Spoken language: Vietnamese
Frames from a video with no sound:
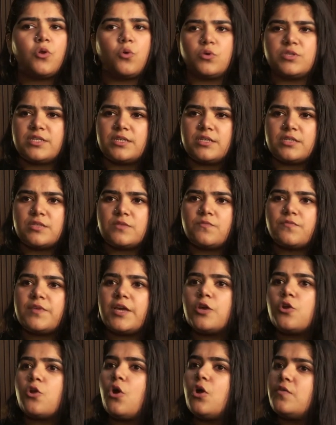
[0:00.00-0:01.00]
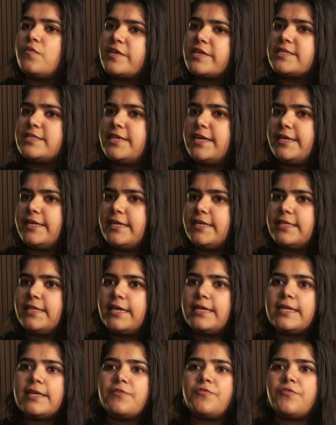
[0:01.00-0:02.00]
lệnh cấm ứng dụng này đột
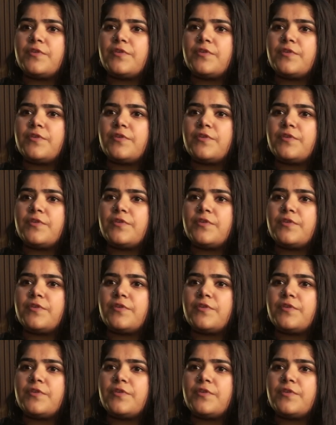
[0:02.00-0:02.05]
ngột ở